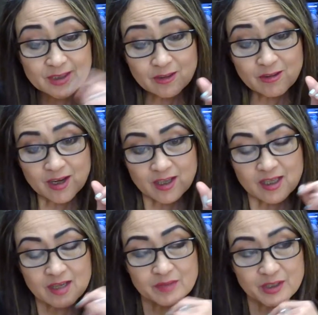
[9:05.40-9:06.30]
Kung
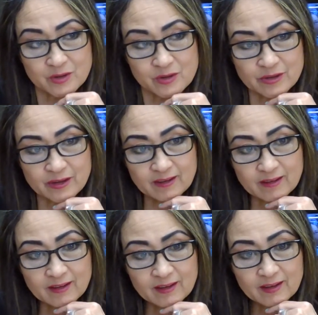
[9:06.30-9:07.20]
alam ni Kuya,
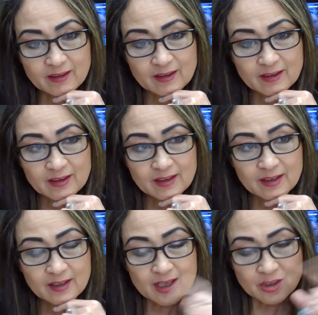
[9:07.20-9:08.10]

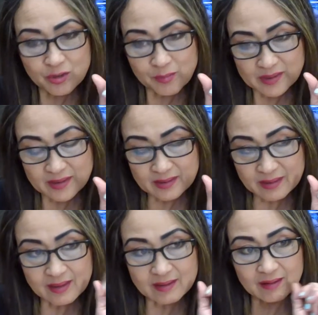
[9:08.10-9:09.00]
ito'y
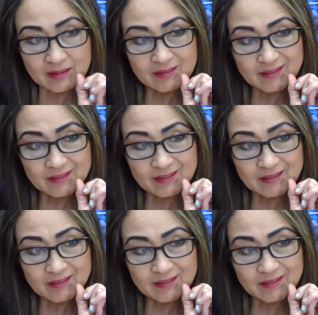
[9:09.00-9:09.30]
magti-trigger